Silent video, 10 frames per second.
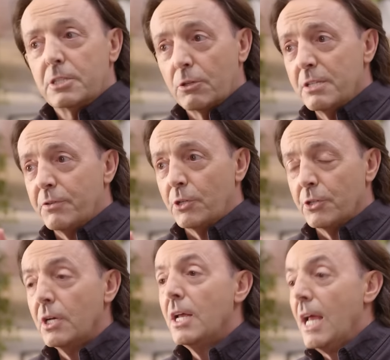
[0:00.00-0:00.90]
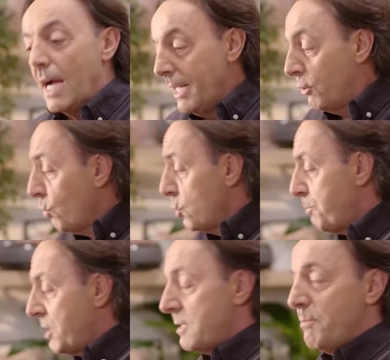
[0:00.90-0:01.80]
Tego nie wolno. Ale tuż
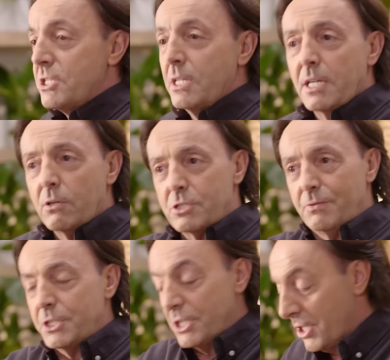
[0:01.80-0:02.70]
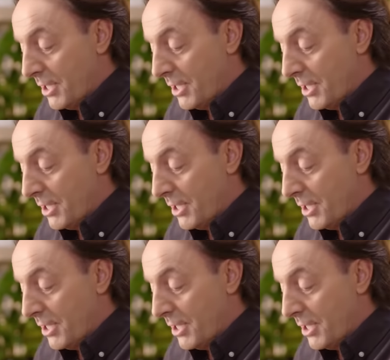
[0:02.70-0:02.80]
przed smażeniem oczywiście, że